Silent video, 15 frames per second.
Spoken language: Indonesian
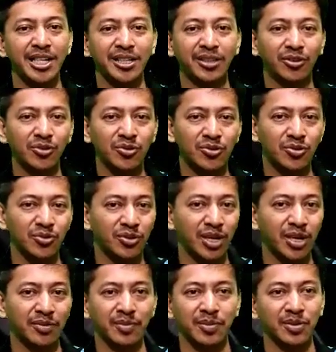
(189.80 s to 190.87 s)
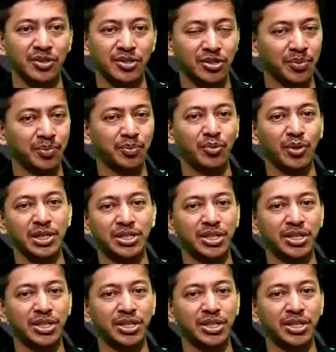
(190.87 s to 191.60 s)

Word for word: itu sudah sebuah